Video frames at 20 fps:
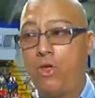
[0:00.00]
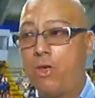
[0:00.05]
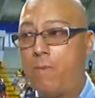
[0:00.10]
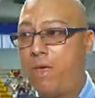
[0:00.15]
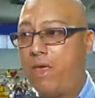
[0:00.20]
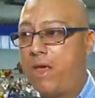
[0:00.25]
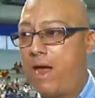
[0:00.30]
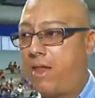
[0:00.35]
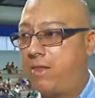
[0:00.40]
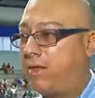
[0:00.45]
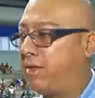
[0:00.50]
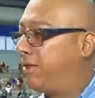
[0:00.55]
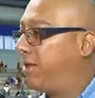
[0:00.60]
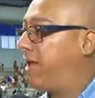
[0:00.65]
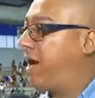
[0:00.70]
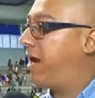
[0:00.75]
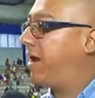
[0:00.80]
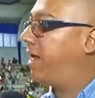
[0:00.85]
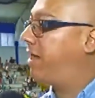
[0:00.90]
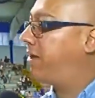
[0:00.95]
Dios mediante,
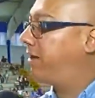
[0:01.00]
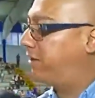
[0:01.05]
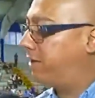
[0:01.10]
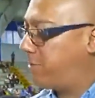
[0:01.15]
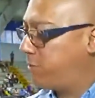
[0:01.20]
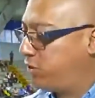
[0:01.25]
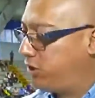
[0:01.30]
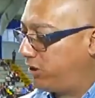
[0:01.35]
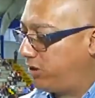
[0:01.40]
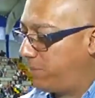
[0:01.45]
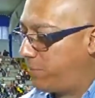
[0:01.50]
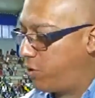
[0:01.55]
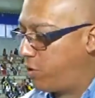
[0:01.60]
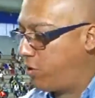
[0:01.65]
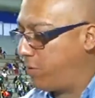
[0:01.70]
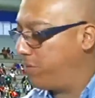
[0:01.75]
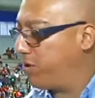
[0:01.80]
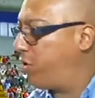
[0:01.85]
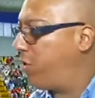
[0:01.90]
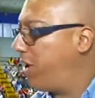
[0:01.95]
agradecerte
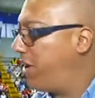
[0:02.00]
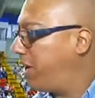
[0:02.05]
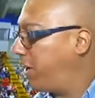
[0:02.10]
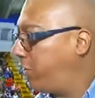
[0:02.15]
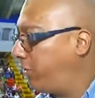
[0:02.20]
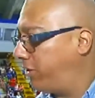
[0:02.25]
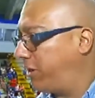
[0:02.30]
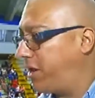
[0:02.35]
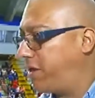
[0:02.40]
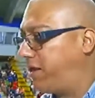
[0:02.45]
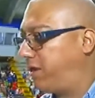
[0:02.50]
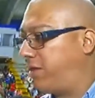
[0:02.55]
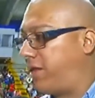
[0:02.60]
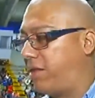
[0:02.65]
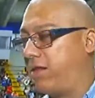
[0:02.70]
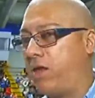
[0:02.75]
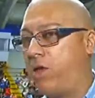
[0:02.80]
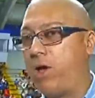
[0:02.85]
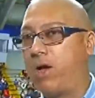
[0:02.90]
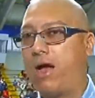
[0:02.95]
muchísimo, Giovanni, que nos hayas
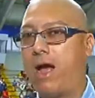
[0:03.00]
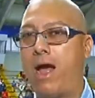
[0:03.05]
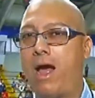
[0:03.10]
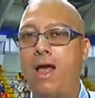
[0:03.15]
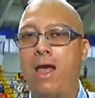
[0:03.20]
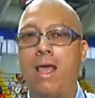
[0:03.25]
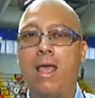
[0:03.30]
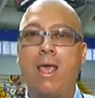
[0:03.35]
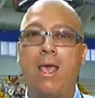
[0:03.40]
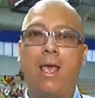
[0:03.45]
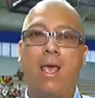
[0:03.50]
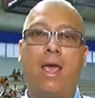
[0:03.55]
atendido acá